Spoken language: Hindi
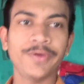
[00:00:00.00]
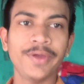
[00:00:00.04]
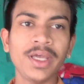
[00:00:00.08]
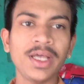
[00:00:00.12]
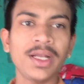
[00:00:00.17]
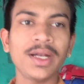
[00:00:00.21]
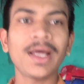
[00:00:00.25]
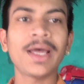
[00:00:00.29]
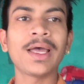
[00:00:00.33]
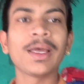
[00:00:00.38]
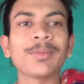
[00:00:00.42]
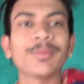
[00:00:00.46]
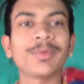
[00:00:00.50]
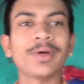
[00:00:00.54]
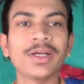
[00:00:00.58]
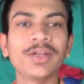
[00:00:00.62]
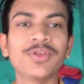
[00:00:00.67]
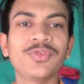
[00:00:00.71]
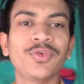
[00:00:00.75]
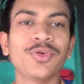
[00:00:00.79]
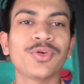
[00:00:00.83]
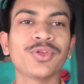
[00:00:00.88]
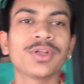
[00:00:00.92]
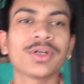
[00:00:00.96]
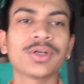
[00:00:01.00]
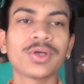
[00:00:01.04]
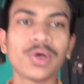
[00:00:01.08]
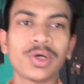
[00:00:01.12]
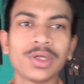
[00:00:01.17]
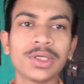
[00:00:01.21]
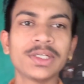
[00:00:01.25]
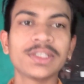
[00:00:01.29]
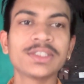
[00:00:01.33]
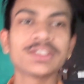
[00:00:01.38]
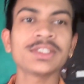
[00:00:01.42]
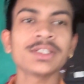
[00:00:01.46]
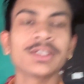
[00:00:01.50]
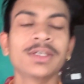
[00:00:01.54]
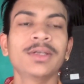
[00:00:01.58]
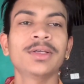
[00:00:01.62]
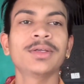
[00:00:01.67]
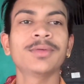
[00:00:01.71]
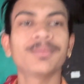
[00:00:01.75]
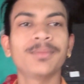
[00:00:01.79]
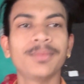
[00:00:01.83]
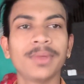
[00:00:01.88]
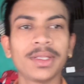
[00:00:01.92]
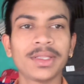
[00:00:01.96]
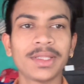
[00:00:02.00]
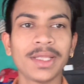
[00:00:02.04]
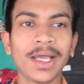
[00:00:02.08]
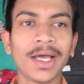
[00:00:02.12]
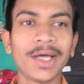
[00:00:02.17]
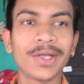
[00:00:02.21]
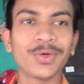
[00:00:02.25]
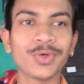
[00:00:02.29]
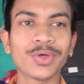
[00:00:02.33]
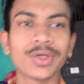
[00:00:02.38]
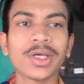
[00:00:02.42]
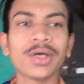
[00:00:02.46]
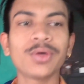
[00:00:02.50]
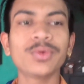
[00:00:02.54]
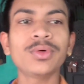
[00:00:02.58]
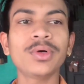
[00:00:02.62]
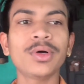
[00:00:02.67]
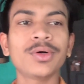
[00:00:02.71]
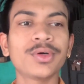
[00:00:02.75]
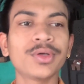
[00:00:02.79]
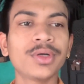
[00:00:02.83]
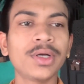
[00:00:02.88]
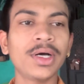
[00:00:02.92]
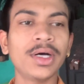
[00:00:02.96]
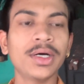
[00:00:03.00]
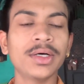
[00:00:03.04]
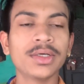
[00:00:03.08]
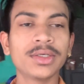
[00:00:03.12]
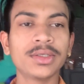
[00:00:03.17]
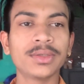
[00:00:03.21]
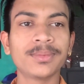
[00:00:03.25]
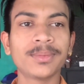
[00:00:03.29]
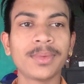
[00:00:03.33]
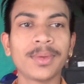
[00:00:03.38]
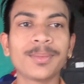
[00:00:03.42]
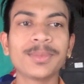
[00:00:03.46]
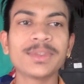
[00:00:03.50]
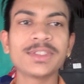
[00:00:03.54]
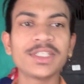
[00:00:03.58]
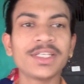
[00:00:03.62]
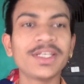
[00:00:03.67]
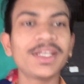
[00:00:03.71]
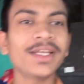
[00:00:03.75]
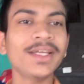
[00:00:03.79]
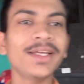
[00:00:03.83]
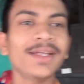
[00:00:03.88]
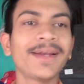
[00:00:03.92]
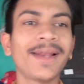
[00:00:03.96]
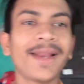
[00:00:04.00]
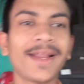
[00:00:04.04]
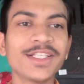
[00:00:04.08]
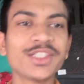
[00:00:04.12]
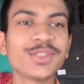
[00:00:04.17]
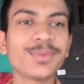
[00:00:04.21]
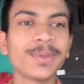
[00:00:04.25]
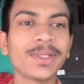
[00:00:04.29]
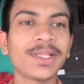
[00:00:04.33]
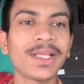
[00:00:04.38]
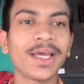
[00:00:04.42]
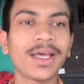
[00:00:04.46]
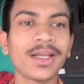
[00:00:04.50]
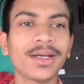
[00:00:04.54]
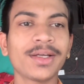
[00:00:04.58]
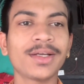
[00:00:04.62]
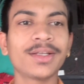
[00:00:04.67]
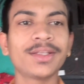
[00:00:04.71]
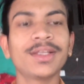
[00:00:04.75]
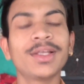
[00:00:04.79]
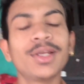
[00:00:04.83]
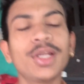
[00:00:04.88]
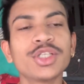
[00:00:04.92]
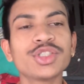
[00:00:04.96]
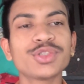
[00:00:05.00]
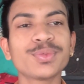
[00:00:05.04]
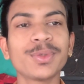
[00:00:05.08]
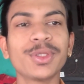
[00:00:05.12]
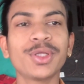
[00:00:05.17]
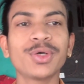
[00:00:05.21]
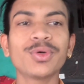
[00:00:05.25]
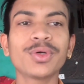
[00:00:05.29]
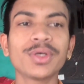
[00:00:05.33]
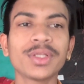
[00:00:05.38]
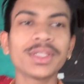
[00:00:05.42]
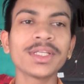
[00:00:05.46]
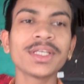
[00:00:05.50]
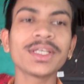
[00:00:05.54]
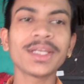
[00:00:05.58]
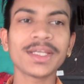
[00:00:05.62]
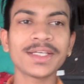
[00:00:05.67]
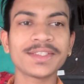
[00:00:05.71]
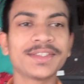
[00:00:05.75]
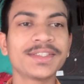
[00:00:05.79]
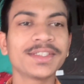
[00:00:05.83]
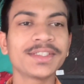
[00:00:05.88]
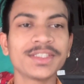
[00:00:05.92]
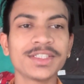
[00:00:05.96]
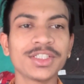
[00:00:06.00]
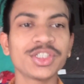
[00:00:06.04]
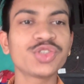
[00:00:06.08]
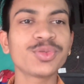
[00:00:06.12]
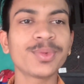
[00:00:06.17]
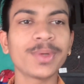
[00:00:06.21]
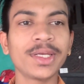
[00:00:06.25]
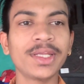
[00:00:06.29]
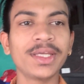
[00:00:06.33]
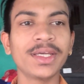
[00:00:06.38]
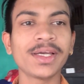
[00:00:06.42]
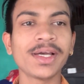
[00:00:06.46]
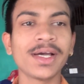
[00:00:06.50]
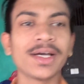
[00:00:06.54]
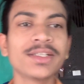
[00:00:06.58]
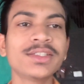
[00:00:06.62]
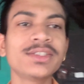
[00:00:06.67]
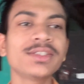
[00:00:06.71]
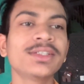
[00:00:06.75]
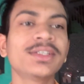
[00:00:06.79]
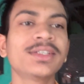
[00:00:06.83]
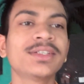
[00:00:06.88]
यार आई एम रेडी फॉर कॉलेज मैं तैयार हो गया हूँ और मम्मी जी ने लंच भी तैयार कर दिया लंच में देखो कितनी टेस्टी चीज़ बनी है आज